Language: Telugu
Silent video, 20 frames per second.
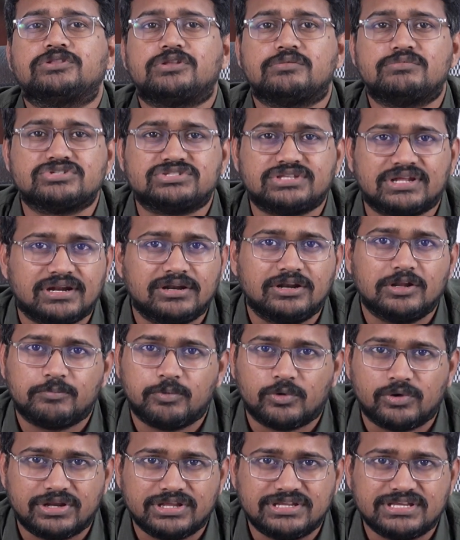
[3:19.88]
పంతొమ్మిది స్థానాల్లో
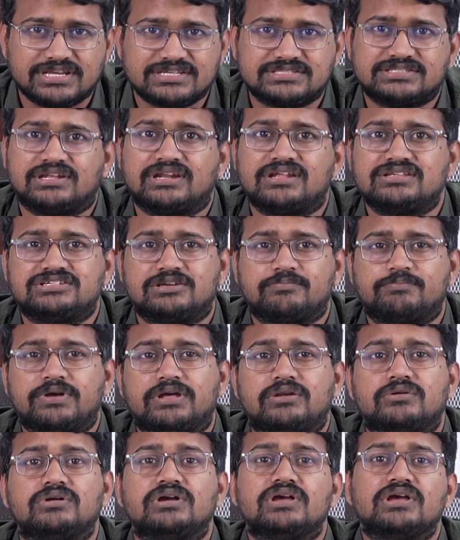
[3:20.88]
పోటీ చేస్తానని
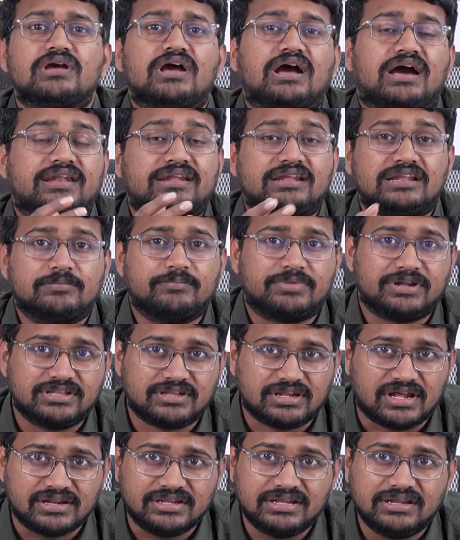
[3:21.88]
చెప్పారు అనిల్
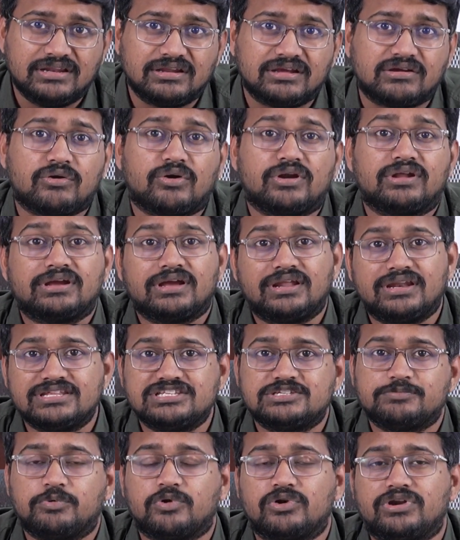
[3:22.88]
బ్రదర్ అనిల్ కొడంగల్
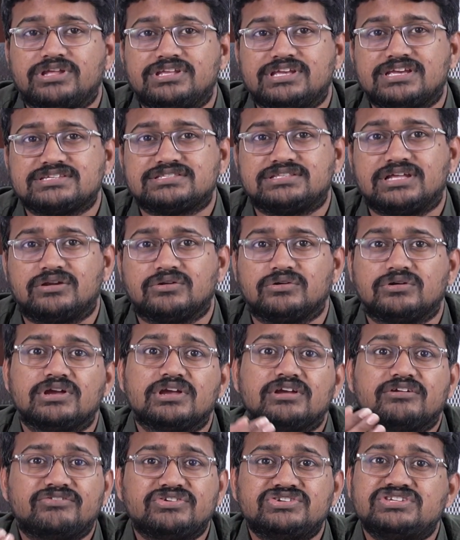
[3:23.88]
నుంచి పోటీ చేస్తారు
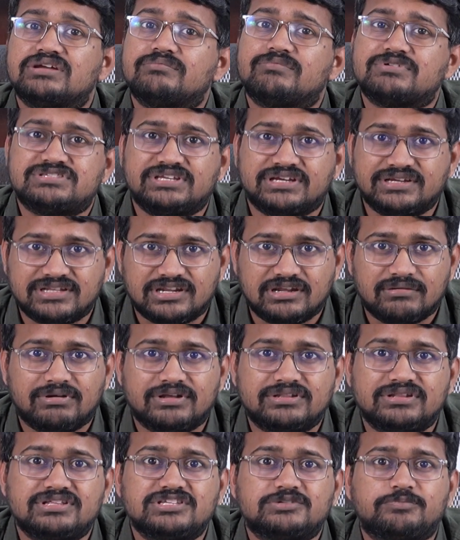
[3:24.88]
విజయమ్మ
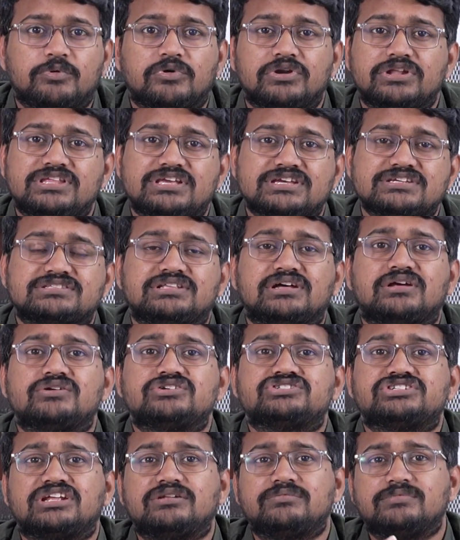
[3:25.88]
సికింద్రాబాద్ నుంచి పోటీ చేస్తారు
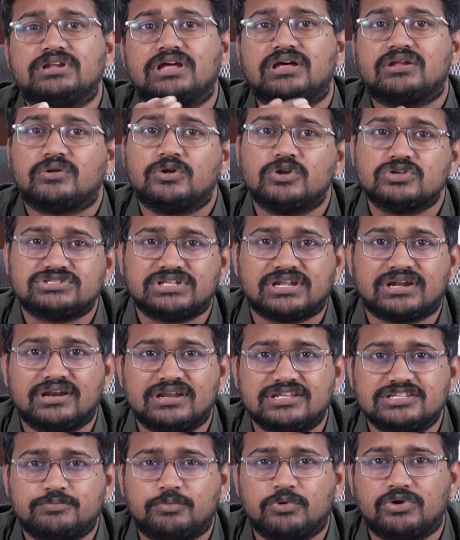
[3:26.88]
షర్మిల రెండు
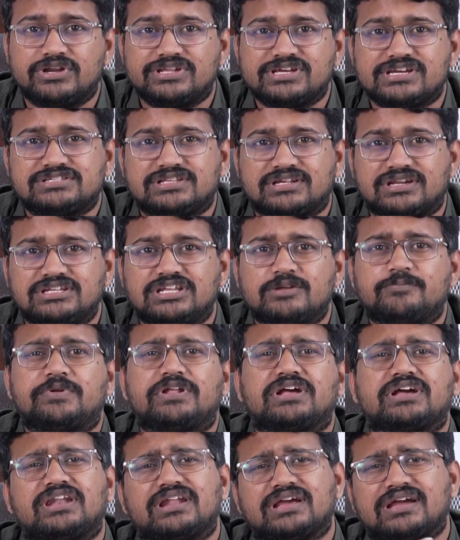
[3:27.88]
స్థానాల నుంచి పోటీ చేస్తారని చెప్పి
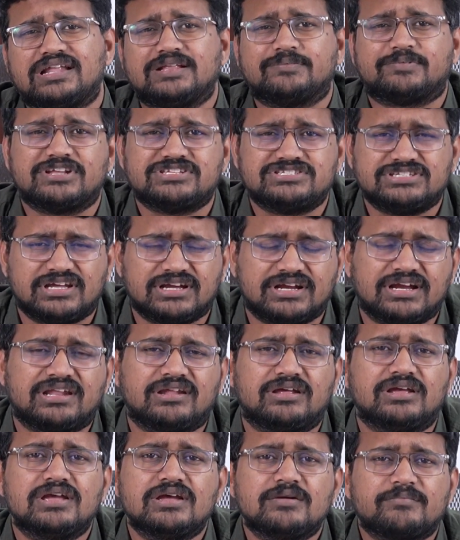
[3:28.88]
రకరకాల ప్రచార
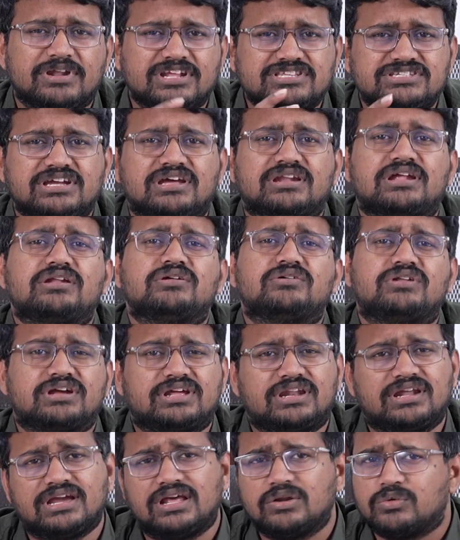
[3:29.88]
ప్రచారాలు
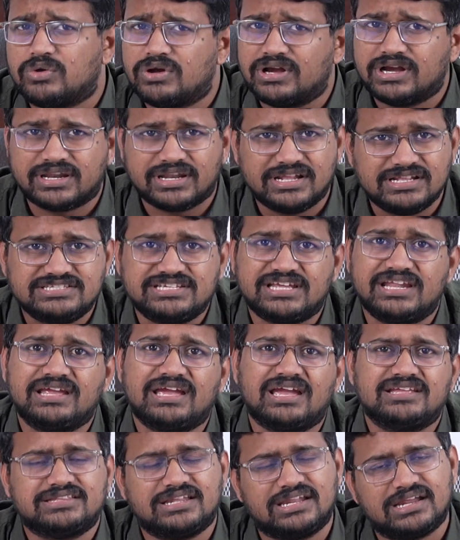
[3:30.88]
రకరకాల ఊహాగానాలు
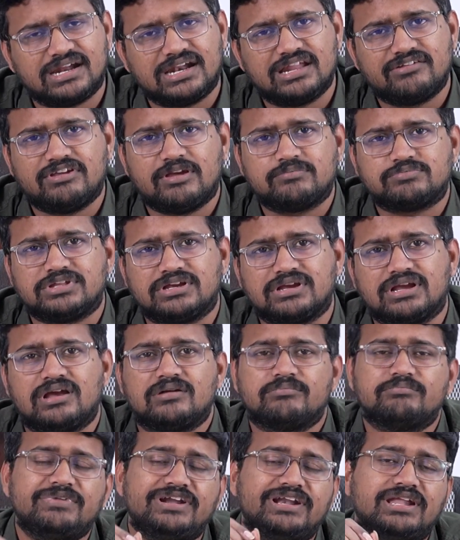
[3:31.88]
జరిగాయి తెలంగాణ వ్యాప్తంగా
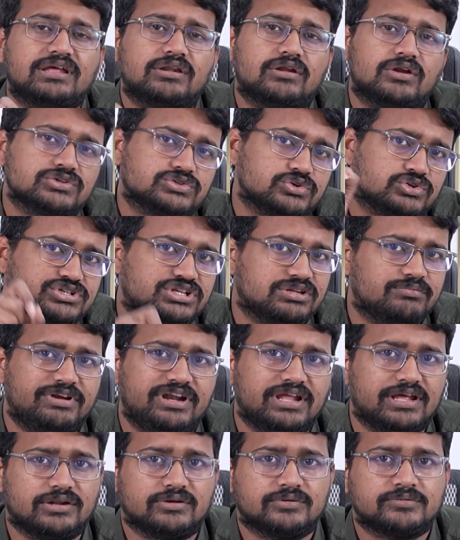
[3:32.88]
మీడియాలో అటు సోషల్
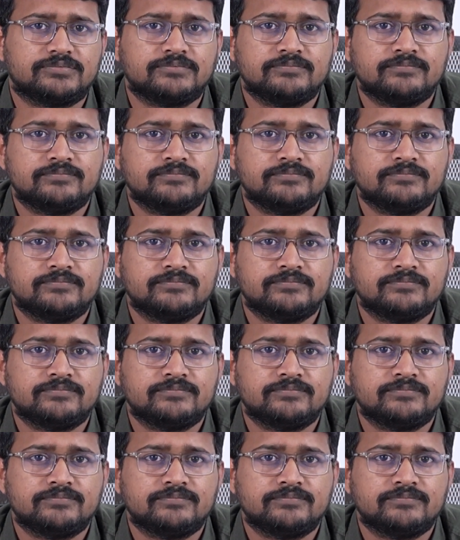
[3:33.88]
మీడియాలో